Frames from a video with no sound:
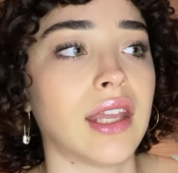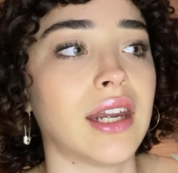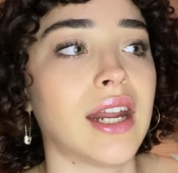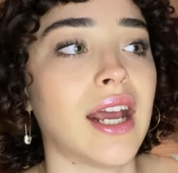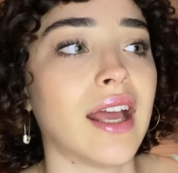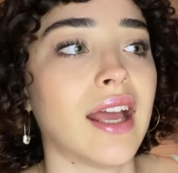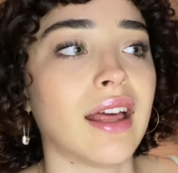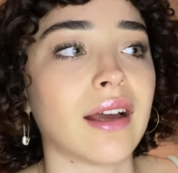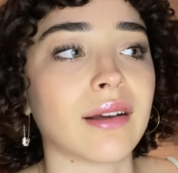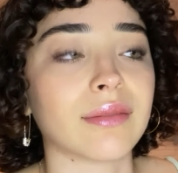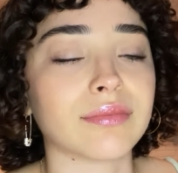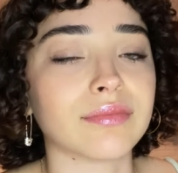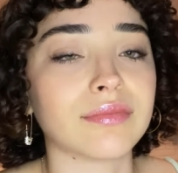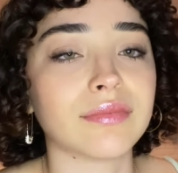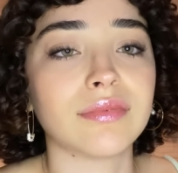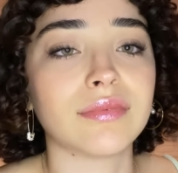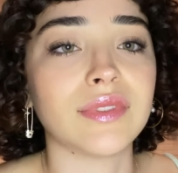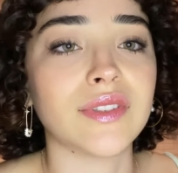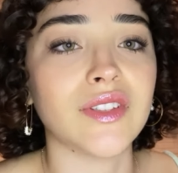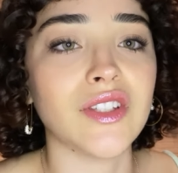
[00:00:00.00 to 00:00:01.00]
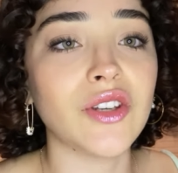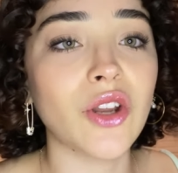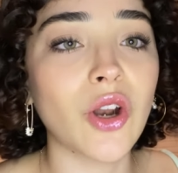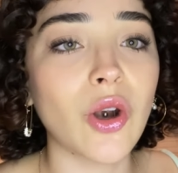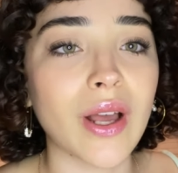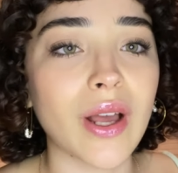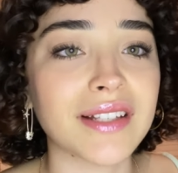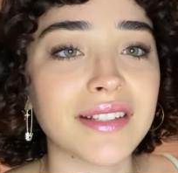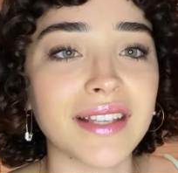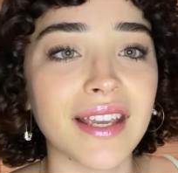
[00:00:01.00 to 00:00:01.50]
nada, si no lo
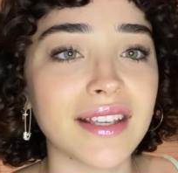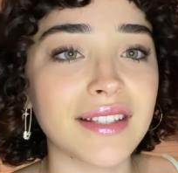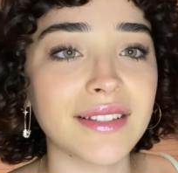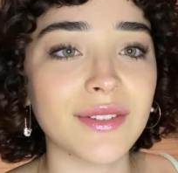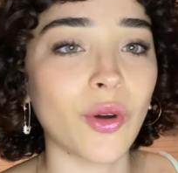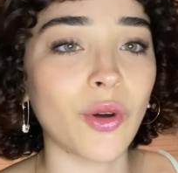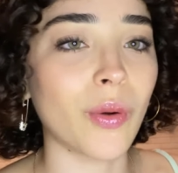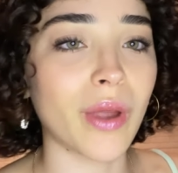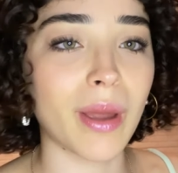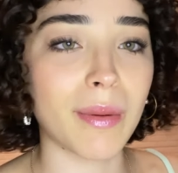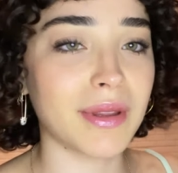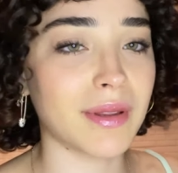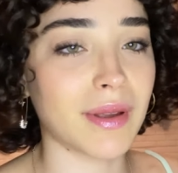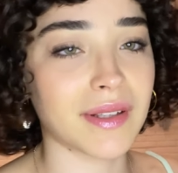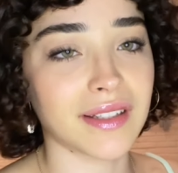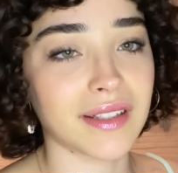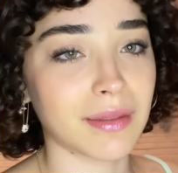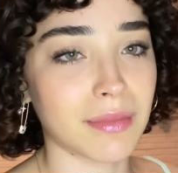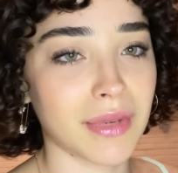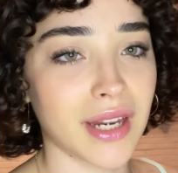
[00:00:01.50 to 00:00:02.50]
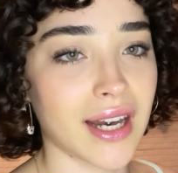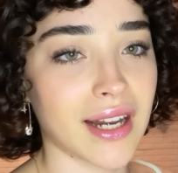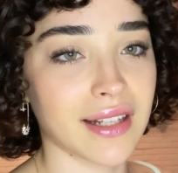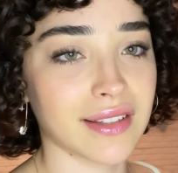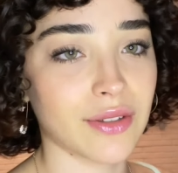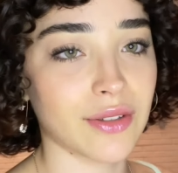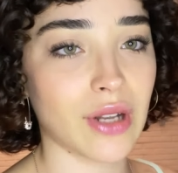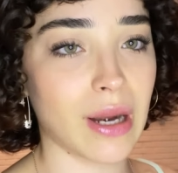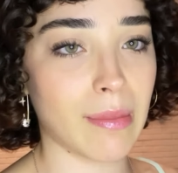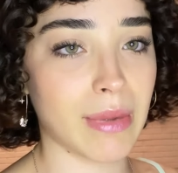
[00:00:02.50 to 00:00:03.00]
haces, obviamente vas a terminar
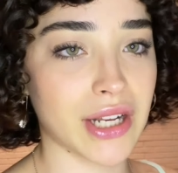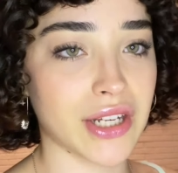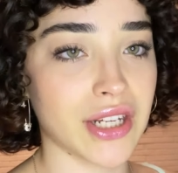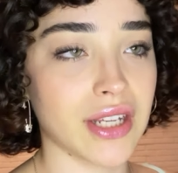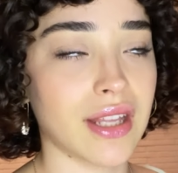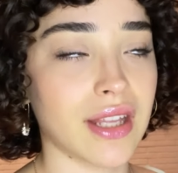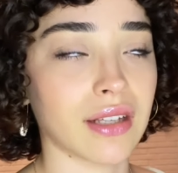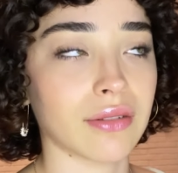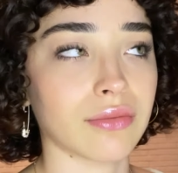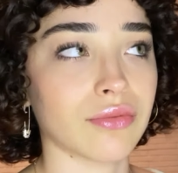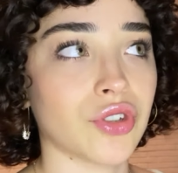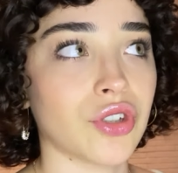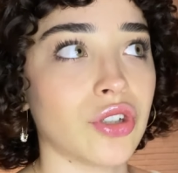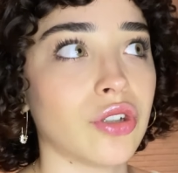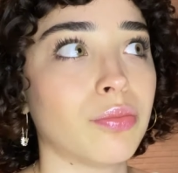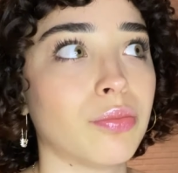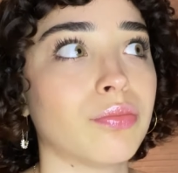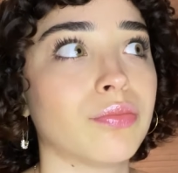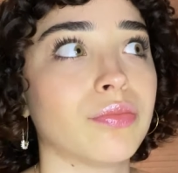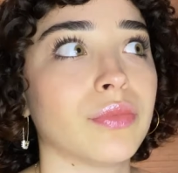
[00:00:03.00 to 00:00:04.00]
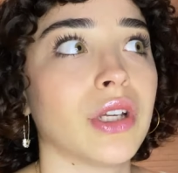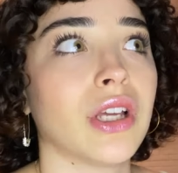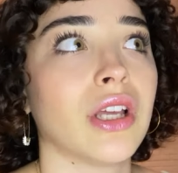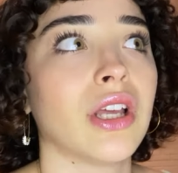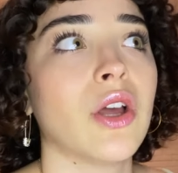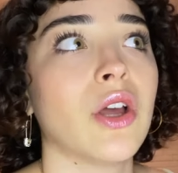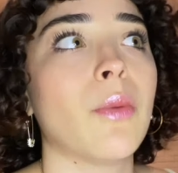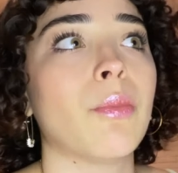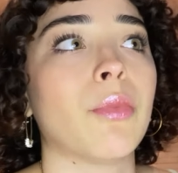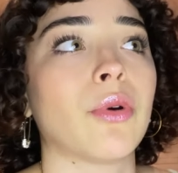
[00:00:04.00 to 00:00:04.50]
haciendo la planchita. Yo,
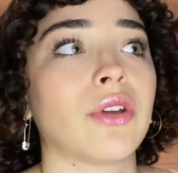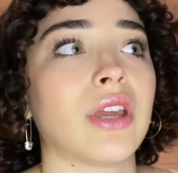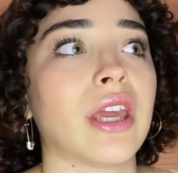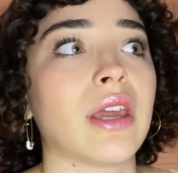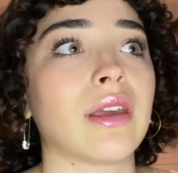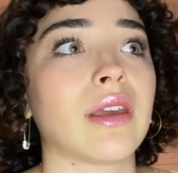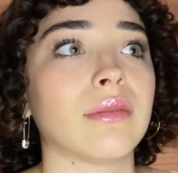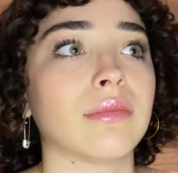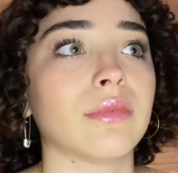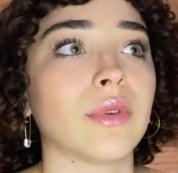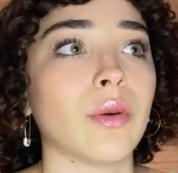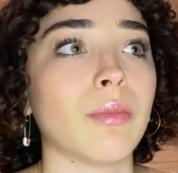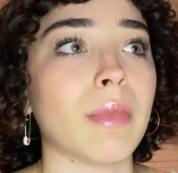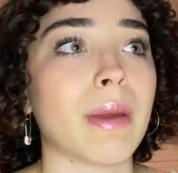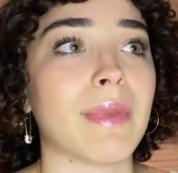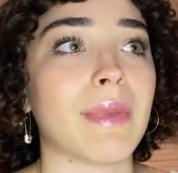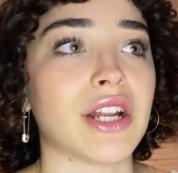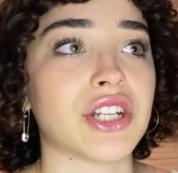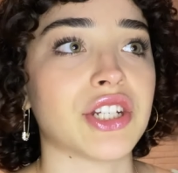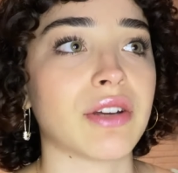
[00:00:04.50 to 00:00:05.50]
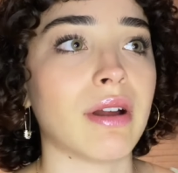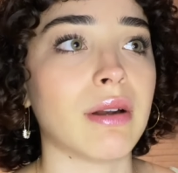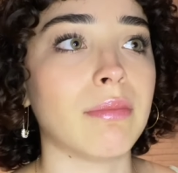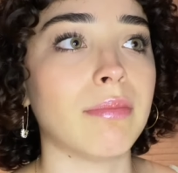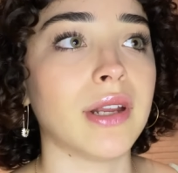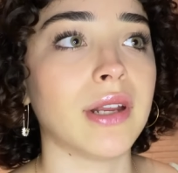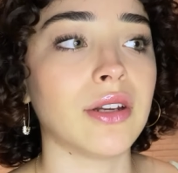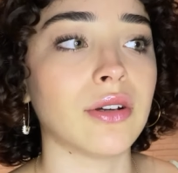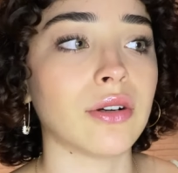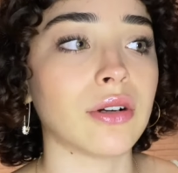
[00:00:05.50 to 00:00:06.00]
¿por qué me planchaba el
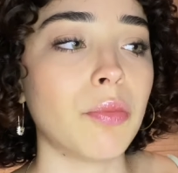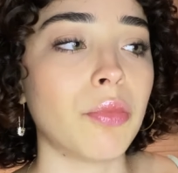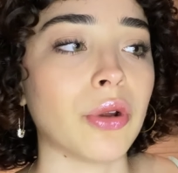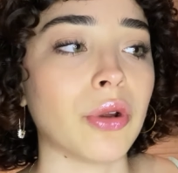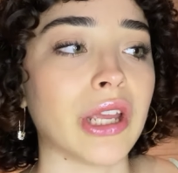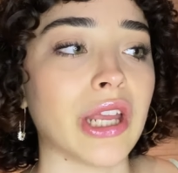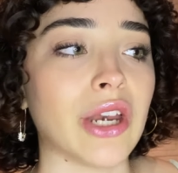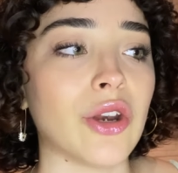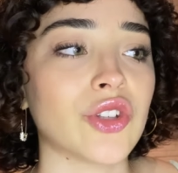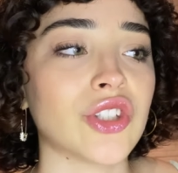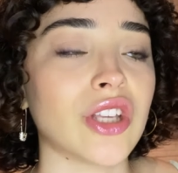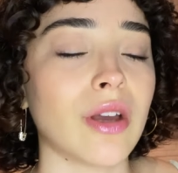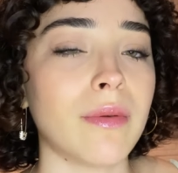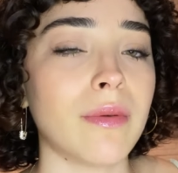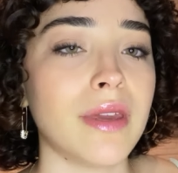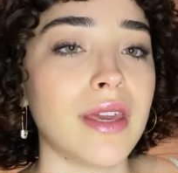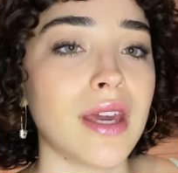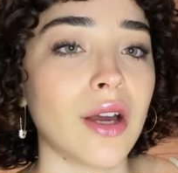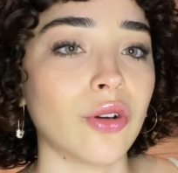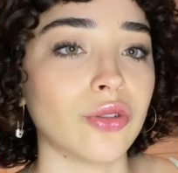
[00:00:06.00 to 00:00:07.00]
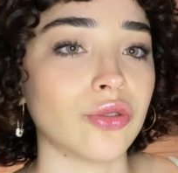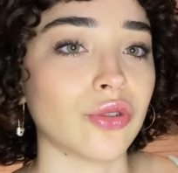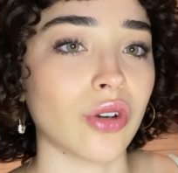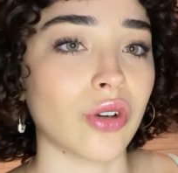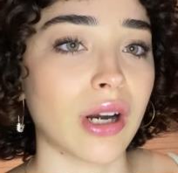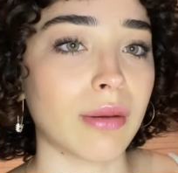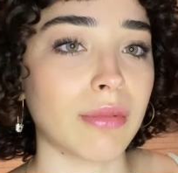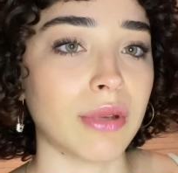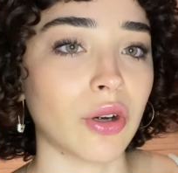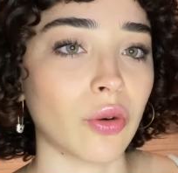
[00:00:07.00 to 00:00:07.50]
pelo? Porque no sabía
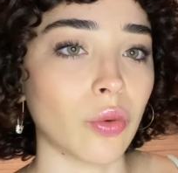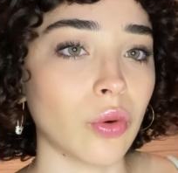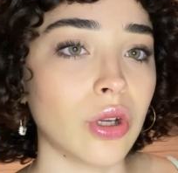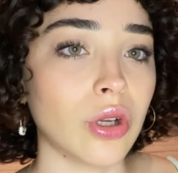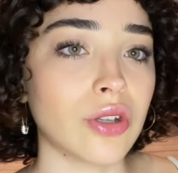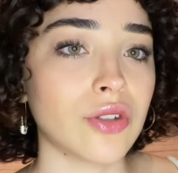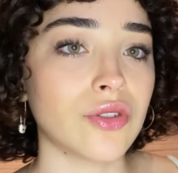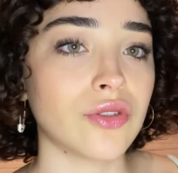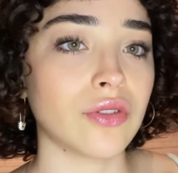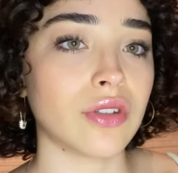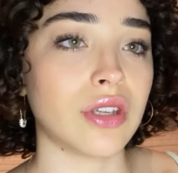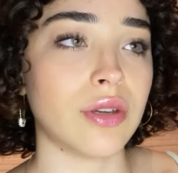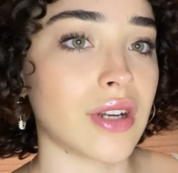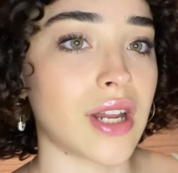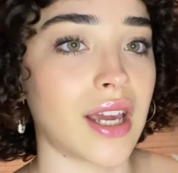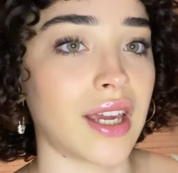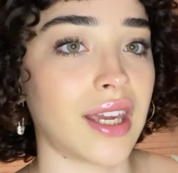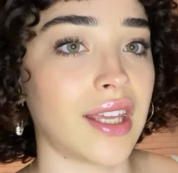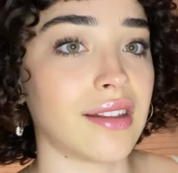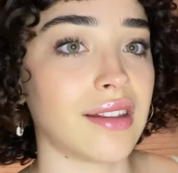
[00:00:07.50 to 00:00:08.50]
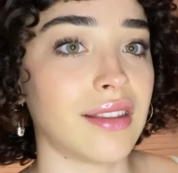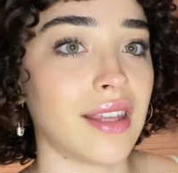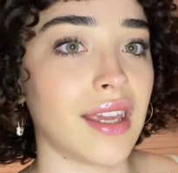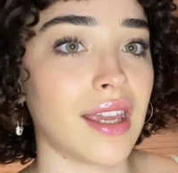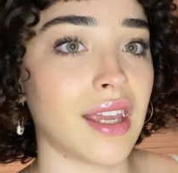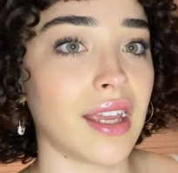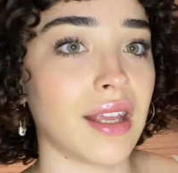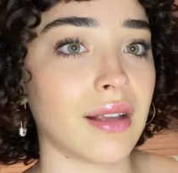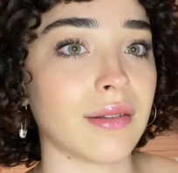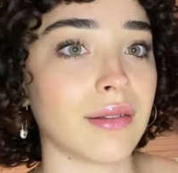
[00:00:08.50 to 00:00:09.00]
controlar mis rulos y la
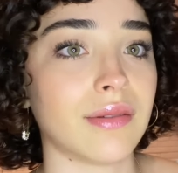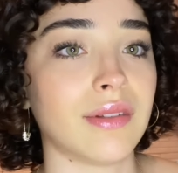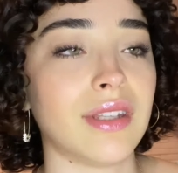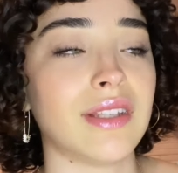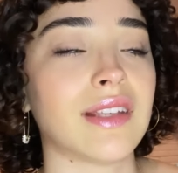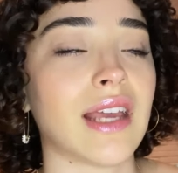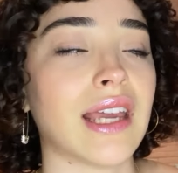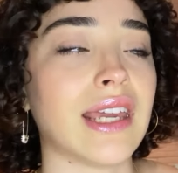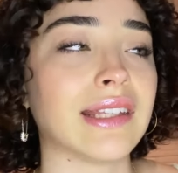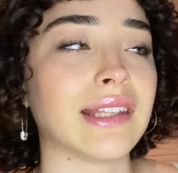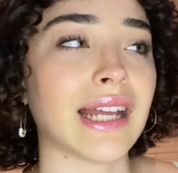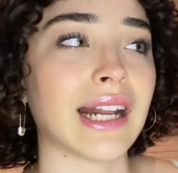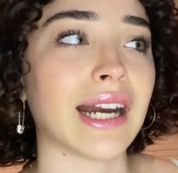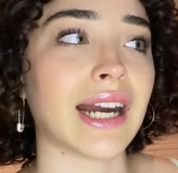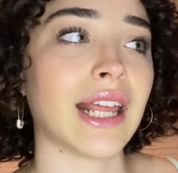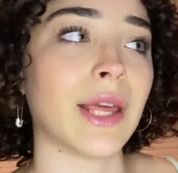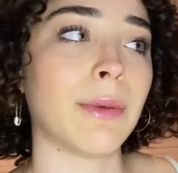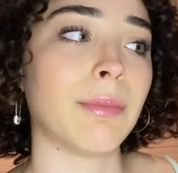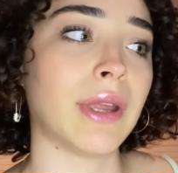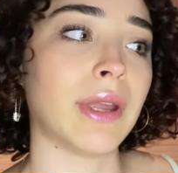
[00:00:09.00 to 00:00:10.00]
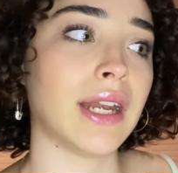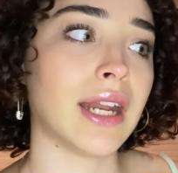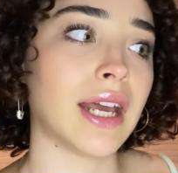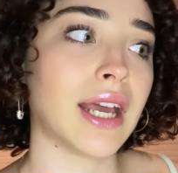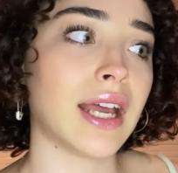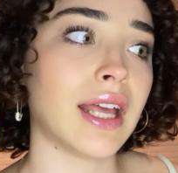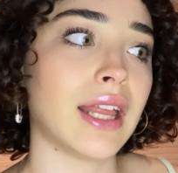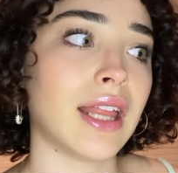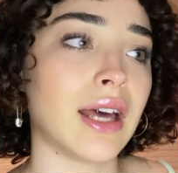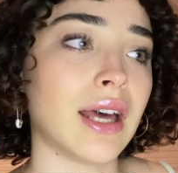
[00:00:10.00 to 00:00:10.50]
gente dice, ahí estás re
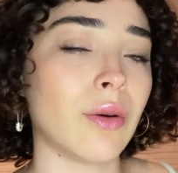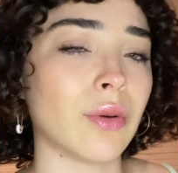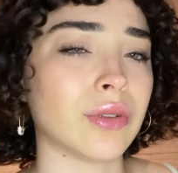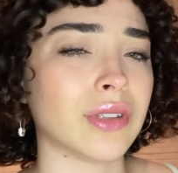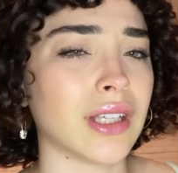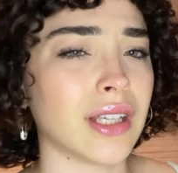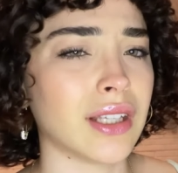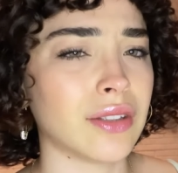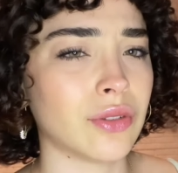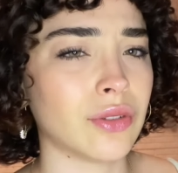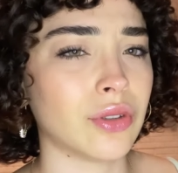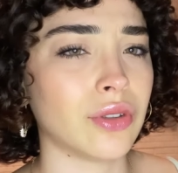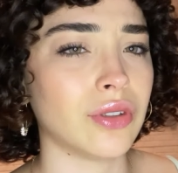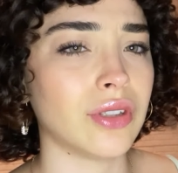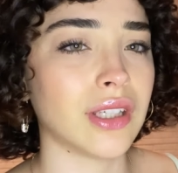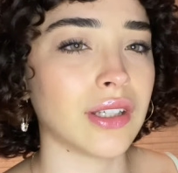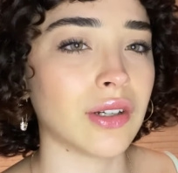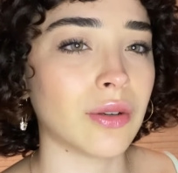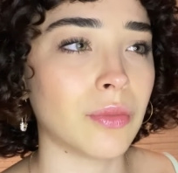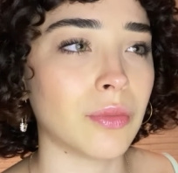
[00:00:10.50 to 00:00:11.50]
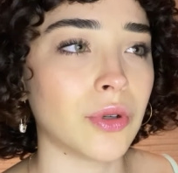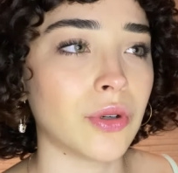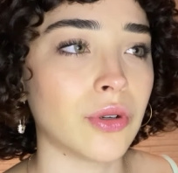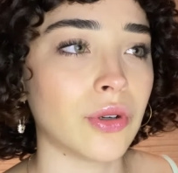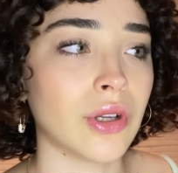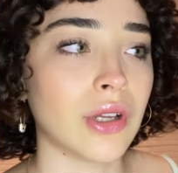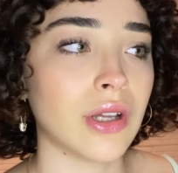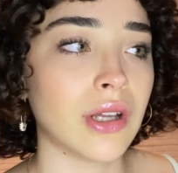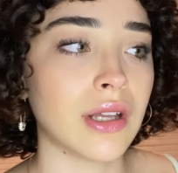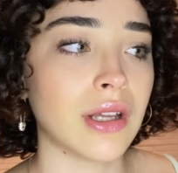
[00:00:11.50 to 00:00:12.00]
despeinada o estás esto, y es como...